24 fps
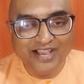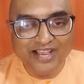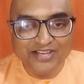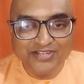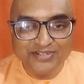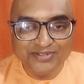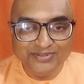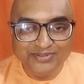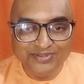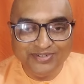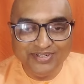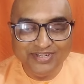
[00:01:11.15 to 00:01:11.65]

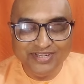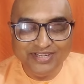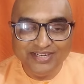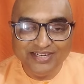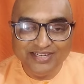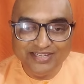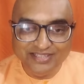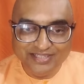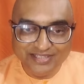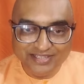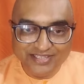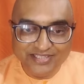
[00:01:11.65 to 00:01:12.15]
আসুন
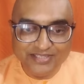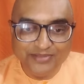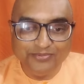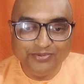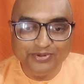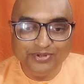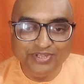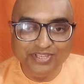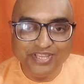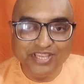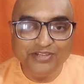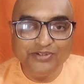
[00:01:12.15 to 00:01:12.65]
নিজের
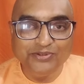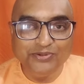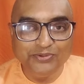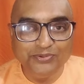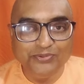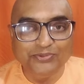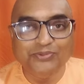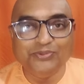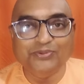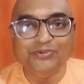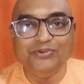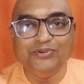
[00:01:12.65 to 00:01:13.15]
জীবনকে একটু
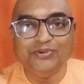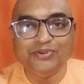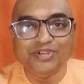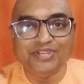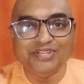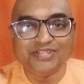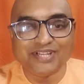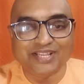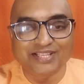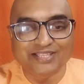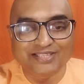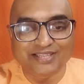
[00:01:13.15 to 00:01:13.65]
নতুন করে
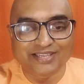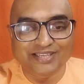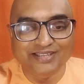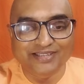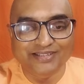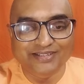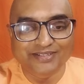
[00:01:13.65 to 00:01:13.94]
সাজাই